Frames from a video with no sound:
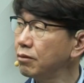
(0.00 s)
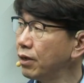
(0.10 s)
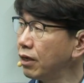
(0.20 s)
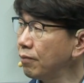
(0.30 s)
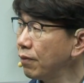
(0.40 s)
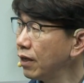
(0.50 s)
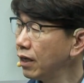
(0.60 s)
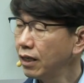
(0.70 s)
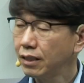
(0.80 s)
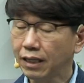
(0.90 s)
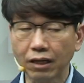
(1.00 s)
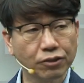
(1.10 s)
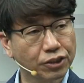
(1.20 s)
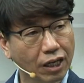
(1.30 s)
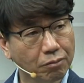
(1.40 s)
그러면
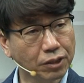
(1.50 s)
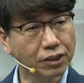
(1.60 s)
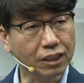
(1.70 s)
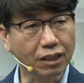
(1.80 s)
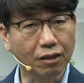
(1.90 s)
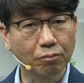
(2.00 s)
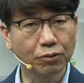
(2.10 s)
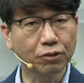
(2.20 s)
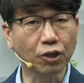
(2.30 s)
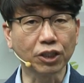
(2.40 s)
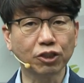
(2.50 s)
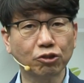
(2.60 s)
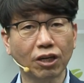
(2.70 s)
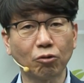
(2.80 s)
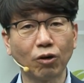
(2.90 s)
나는 사명자다. 벌써 격이
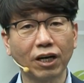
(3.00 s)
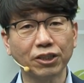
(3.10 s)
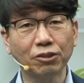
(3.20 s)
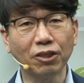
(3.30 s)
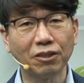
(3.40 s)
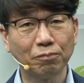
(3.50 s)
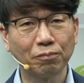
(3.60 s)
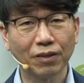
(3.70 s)
쫙 올라가셨죠?